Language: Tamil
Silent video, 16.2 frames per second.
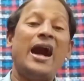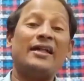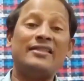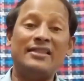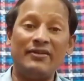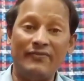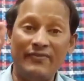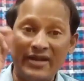
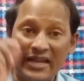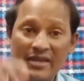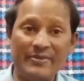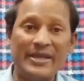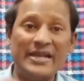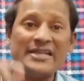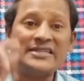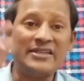அந்த
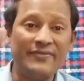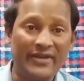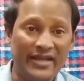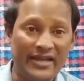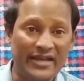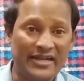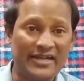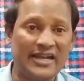விலைவேசி
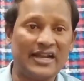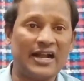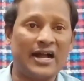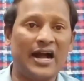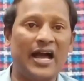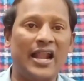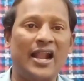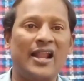விடுகின்ற
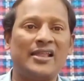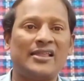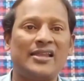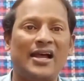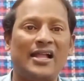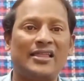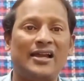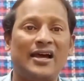
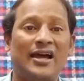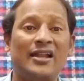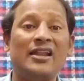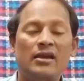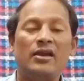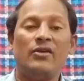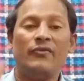காரணத்தால் தான்